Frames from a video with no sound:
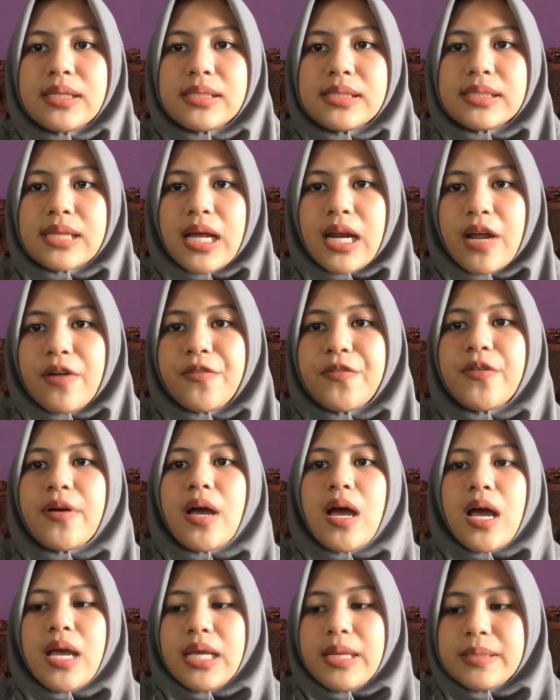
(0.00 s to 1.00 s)
saraf
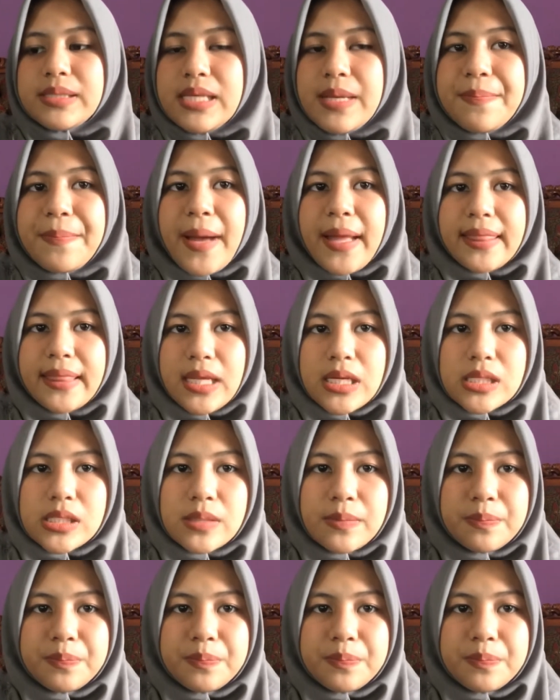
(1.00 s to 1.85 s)
simpatis.